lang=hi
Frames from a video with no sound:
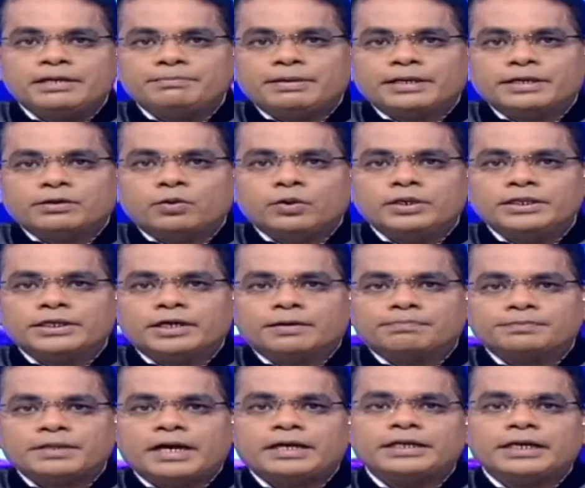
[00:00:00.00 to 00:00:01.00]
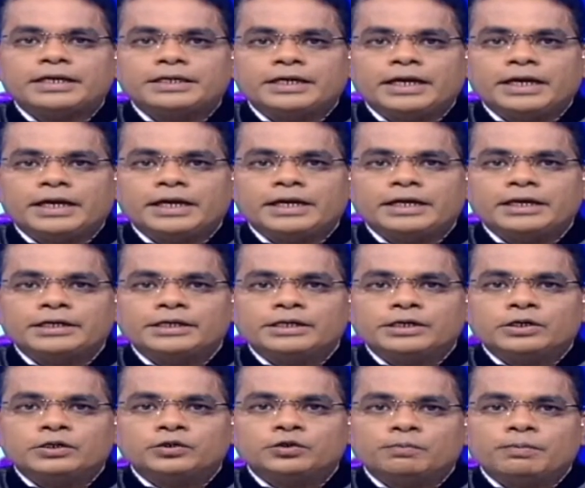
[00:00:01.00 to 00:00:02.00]
में कोहली कप्तान नहीं है
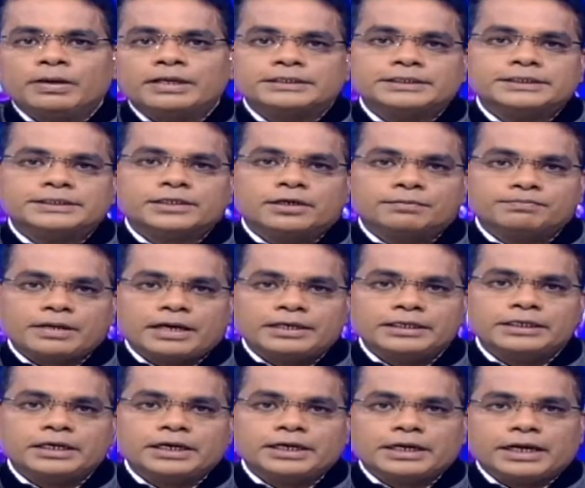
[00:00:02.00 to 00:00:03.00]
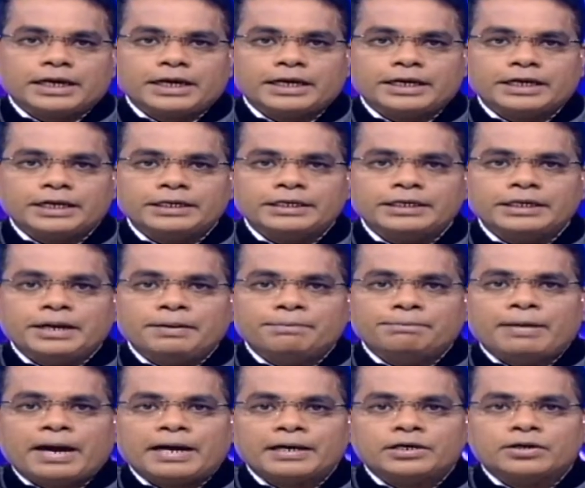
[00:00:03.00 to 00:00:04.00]
डुप्लेसिस कप्तानी कर रहे हैं
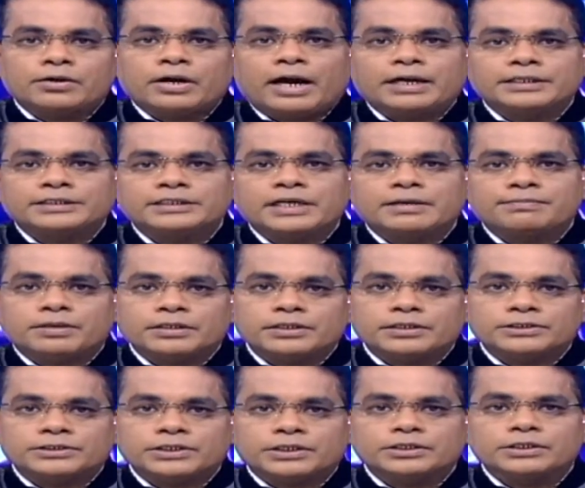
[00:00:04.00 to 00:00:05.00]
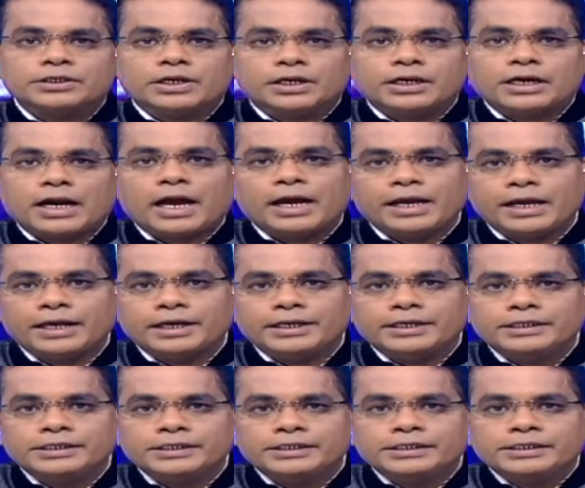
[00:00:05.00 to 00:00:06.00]
बैंगलोर अच्छा प्रदर्शन कर रहा है
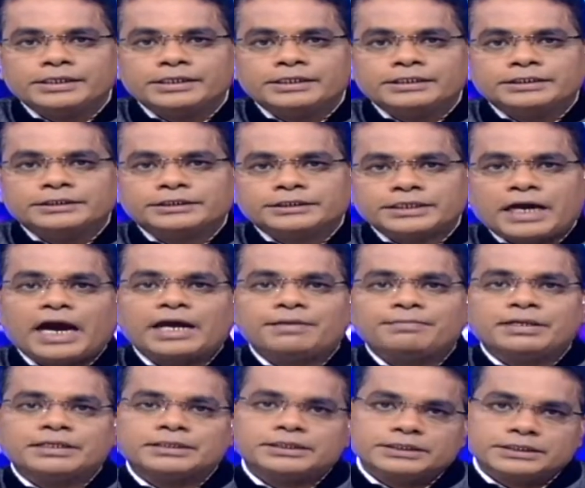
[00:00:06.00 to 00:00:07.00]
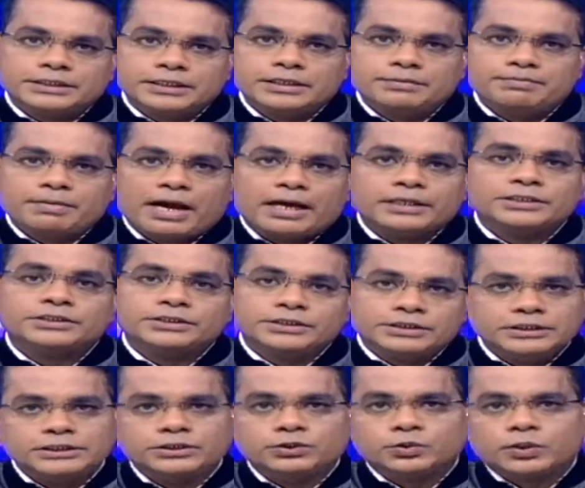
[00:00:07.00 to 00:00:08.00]
चार में से तीन मैच
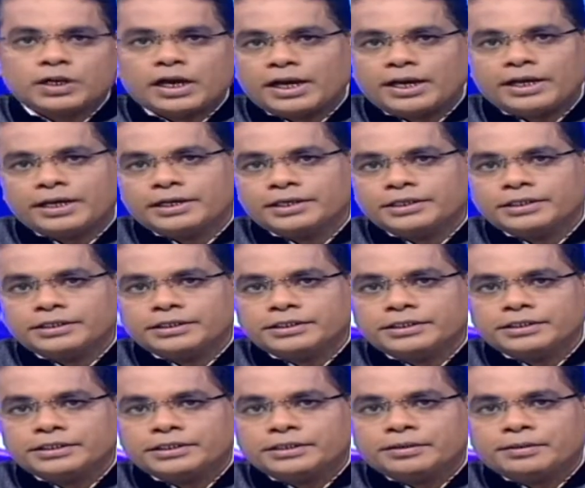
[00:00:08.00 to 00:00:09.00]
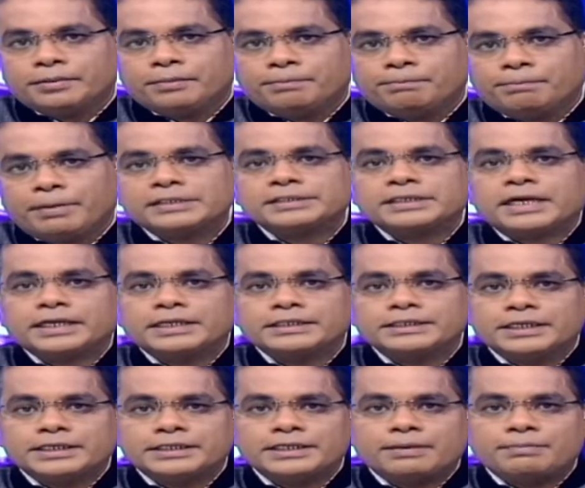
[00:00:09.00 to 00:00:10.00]
जीत चुका है बस आगे
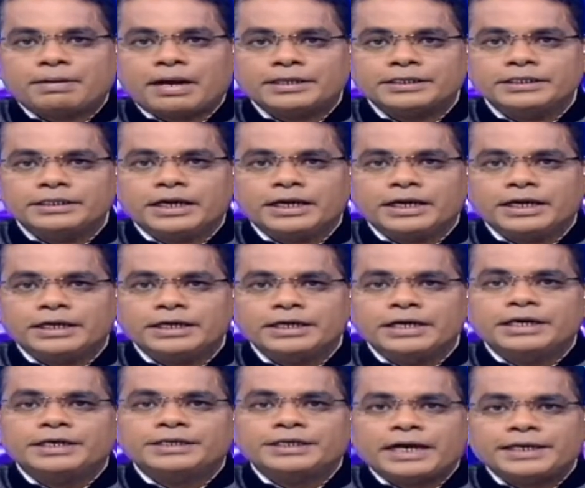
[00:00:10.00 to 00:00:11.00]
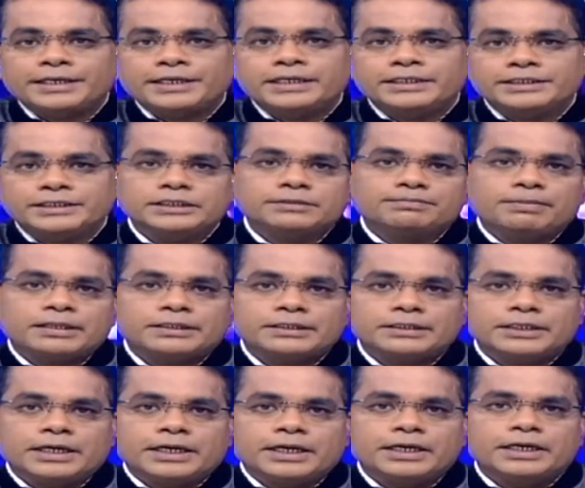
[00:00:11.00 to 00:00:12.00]
देखना बाकी है टाइटल जीत
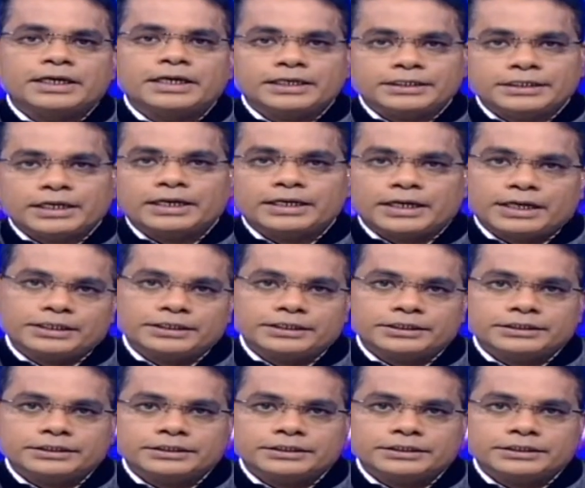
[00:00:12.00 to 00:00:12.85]
पाती है या नहीं